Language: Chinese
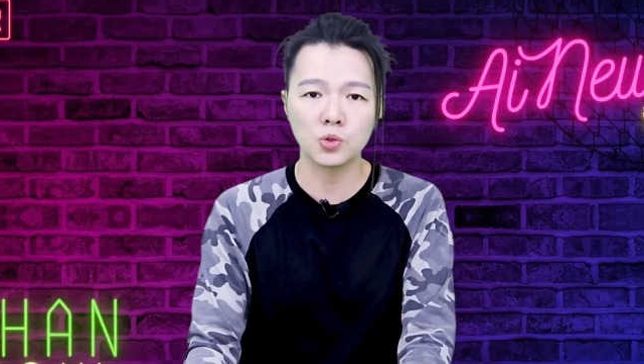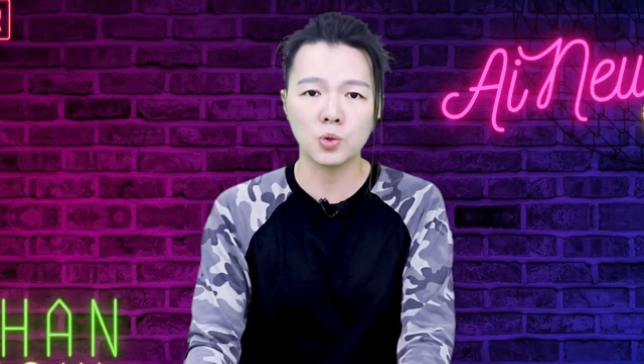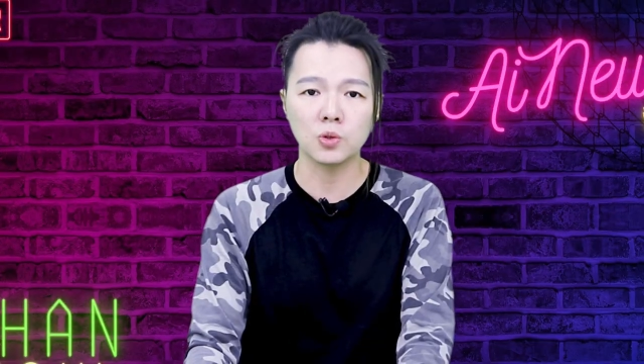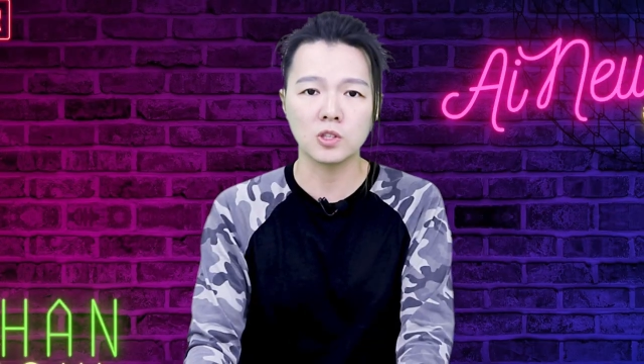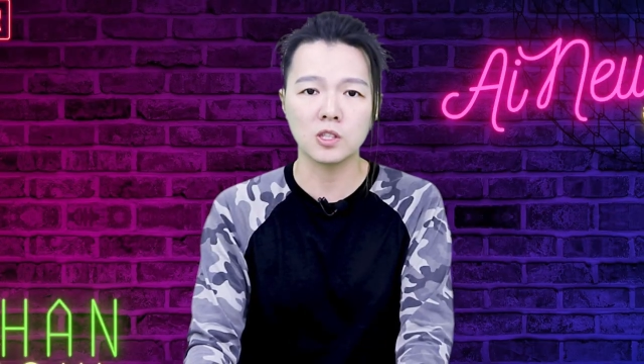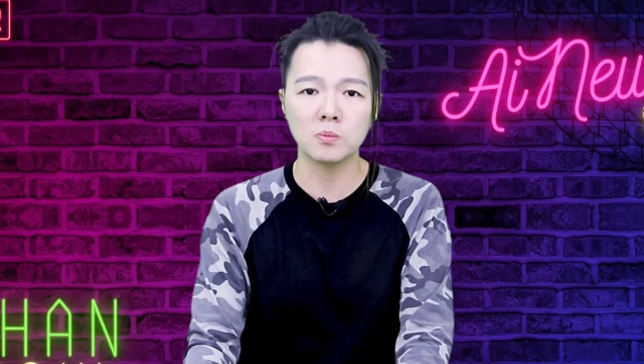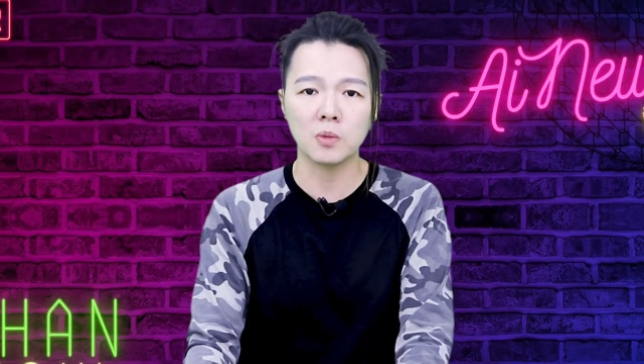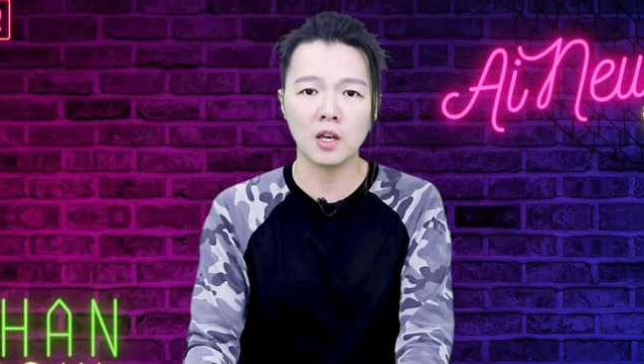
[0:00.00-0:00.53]
就
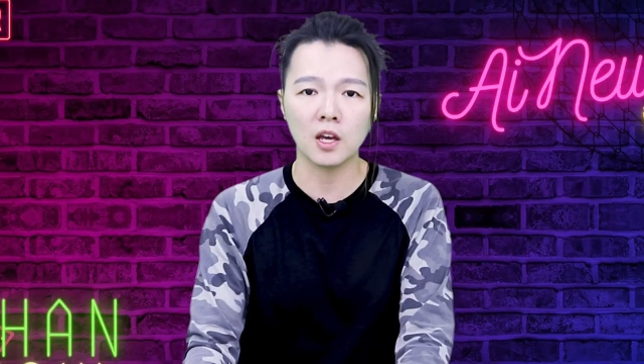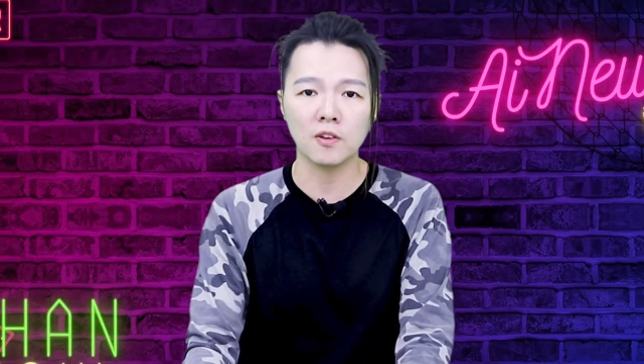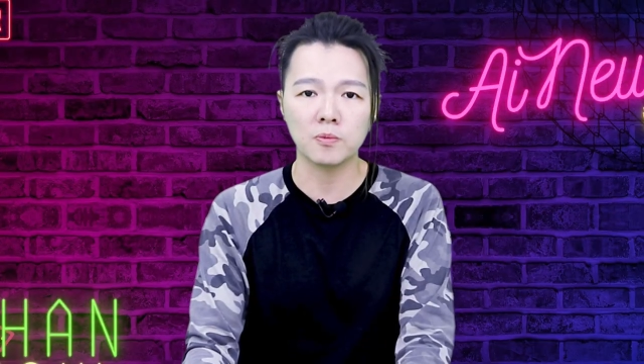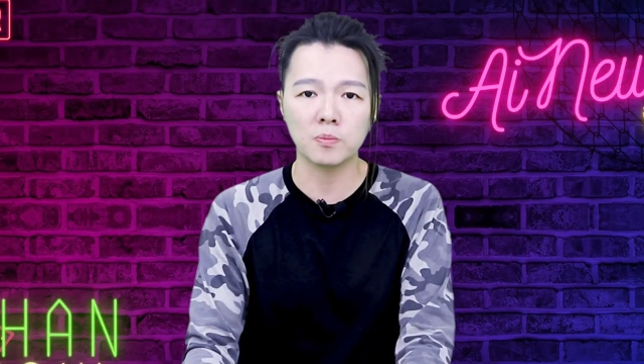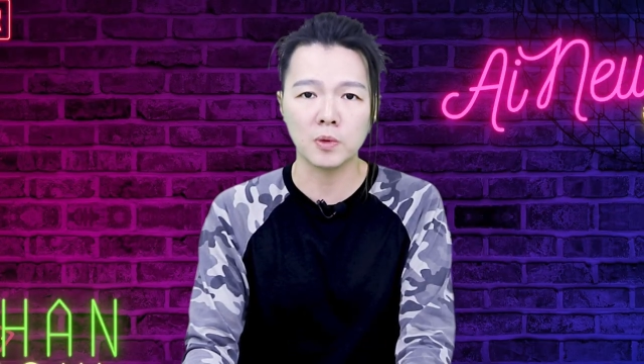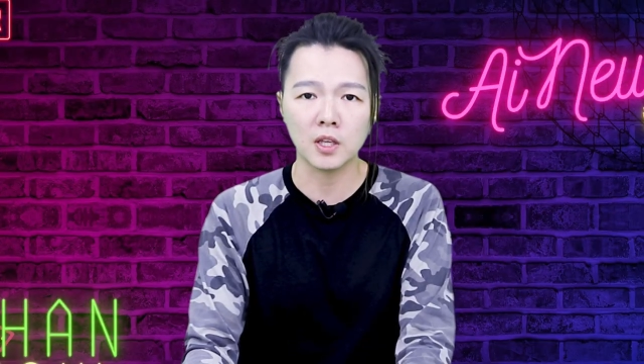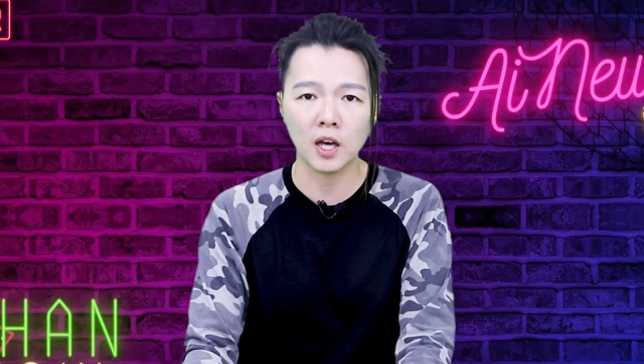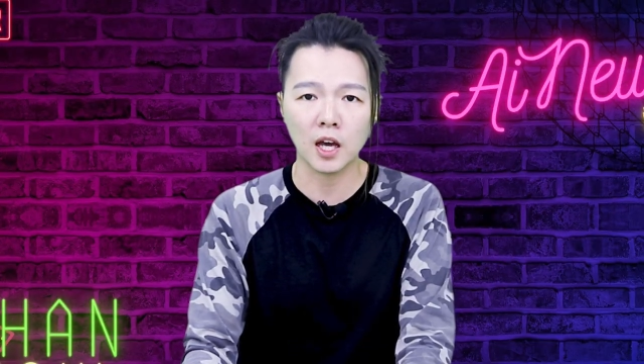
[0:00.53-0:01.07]
已经被
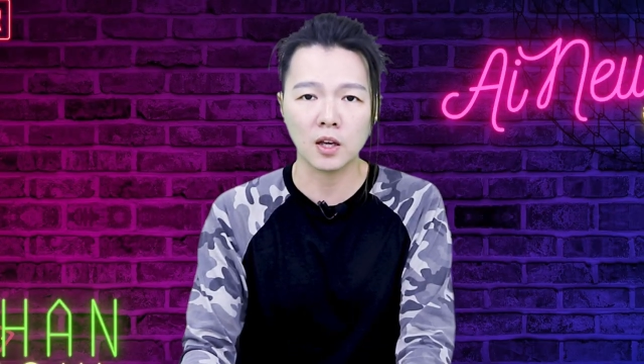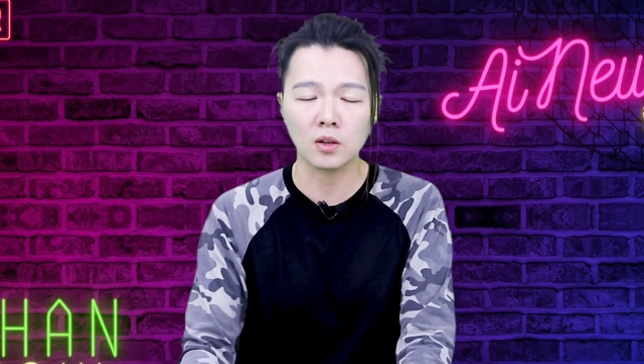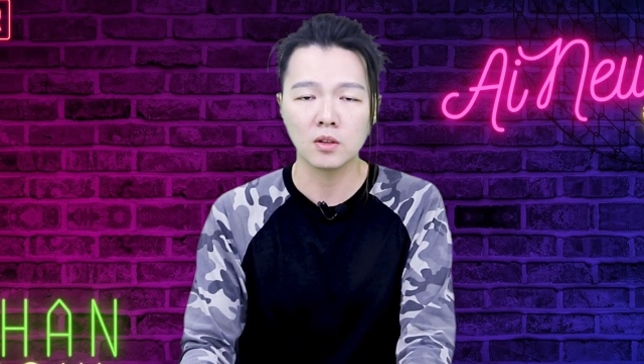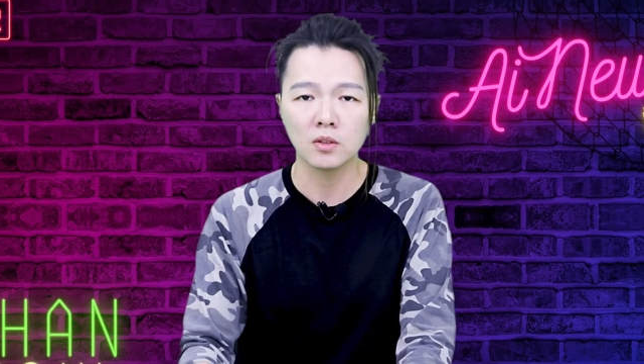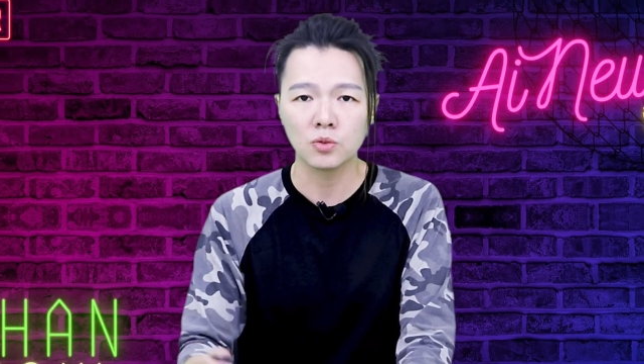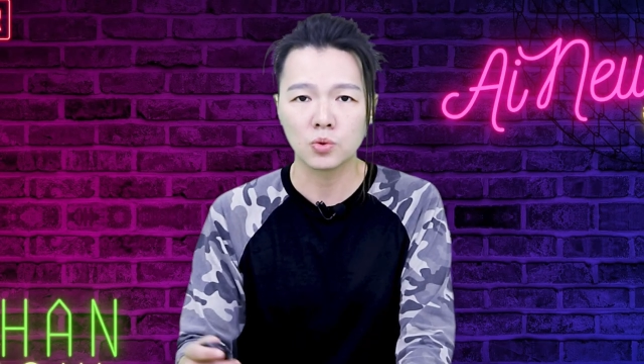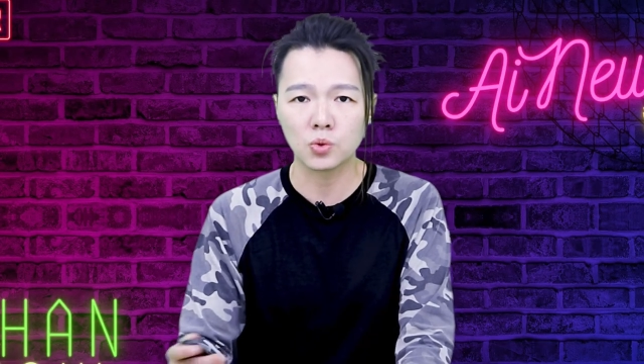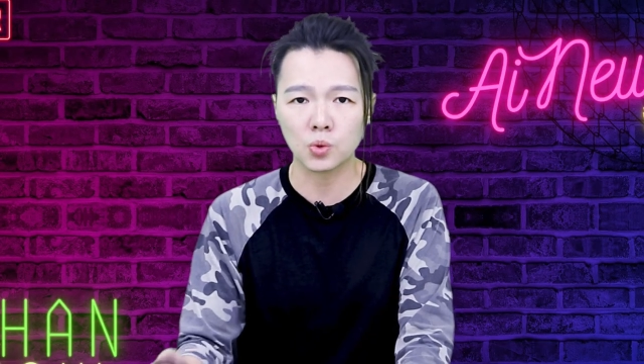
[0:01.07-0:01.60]
FBI
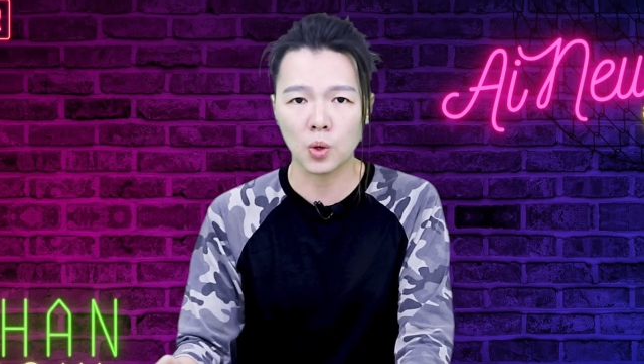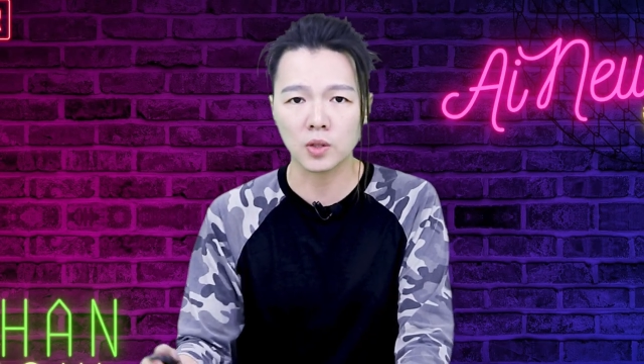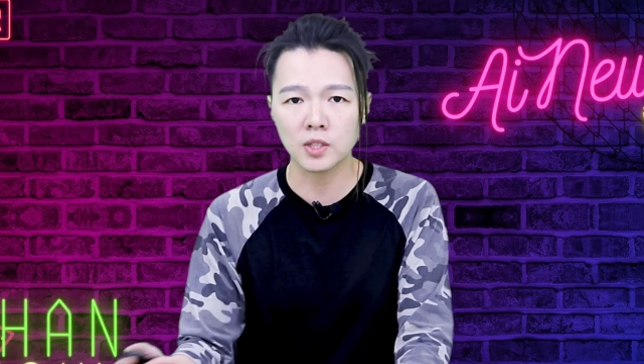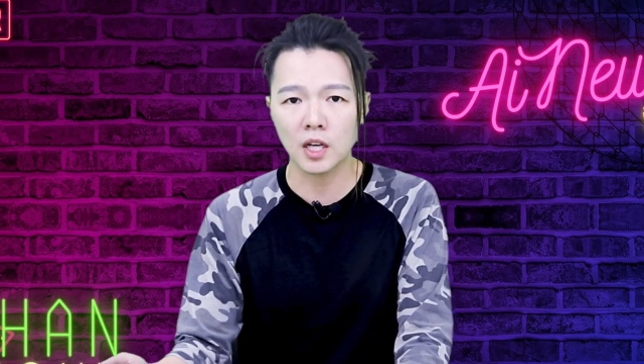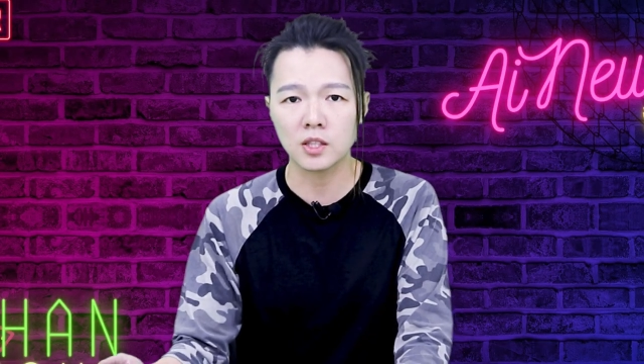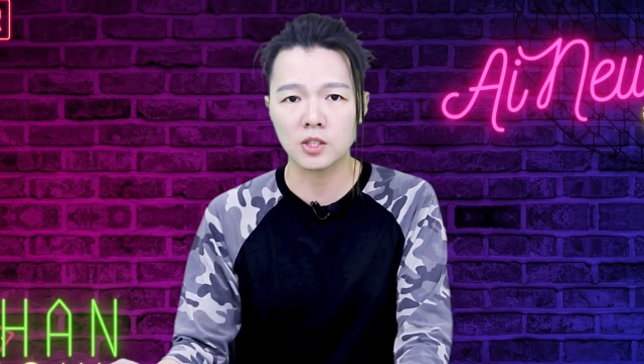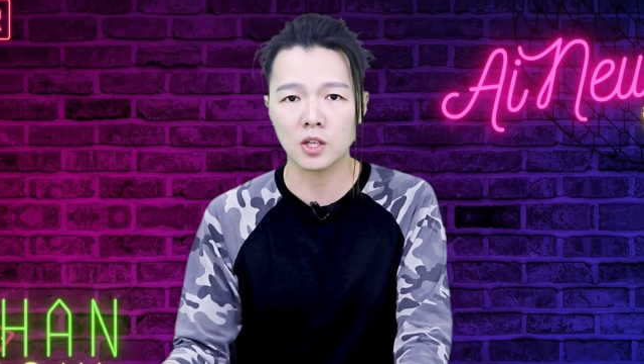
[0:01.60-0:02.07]
装在